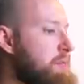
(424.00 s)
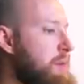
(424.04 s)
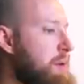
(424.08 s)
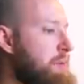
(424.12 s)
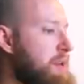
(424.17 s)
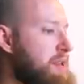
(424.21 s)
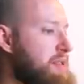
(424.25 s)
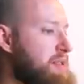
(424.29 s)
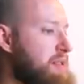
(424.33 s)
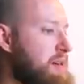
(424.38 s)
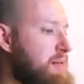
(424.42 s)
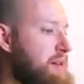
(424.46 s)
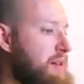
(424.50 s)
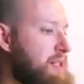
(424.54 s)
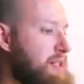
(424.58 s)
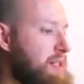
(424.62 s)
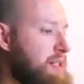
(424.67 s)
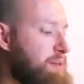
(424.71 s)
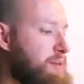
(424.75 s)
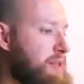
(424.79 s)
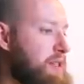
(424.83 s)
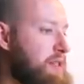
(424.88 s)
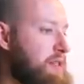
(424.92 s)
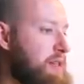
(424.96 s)
момент
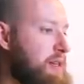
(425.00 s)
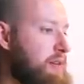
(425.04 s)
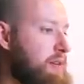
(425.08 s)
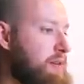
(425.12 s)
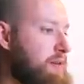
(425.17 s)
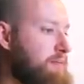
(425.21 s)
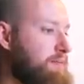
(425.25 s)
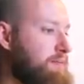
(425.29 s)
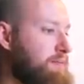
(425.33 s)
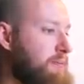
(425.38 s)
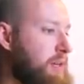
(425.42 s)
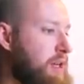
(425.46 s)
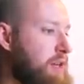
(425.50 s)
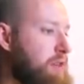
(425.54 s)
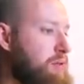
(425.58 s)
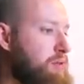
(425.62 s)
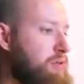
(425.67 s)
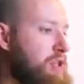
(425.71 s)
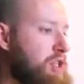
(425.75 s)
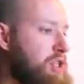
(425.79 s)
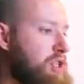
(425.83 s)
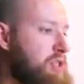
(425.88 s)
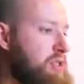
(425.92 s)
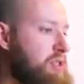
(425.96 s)
сорвался процент, одну
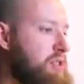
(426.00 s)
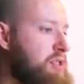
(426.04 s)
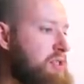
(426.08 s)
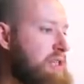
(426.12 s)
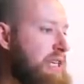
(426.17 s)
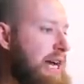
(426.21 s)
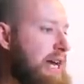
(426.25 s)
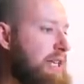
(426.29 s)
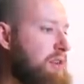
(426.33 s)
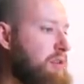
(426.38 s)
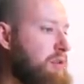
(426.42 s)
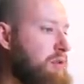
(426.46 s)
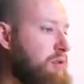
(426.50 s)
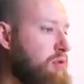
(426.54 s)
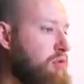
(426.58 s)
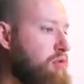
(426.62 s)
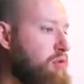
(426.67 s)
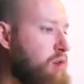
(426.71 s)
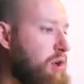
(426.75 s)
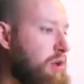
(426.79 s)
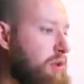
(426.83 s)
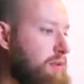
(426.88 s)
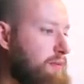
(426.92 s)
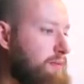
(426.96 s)
на 60, ну
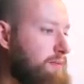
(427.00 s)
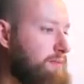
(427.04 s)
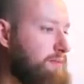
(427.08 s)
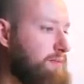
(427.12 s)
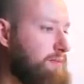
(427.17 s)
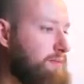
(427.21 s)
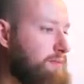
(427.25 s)
вот.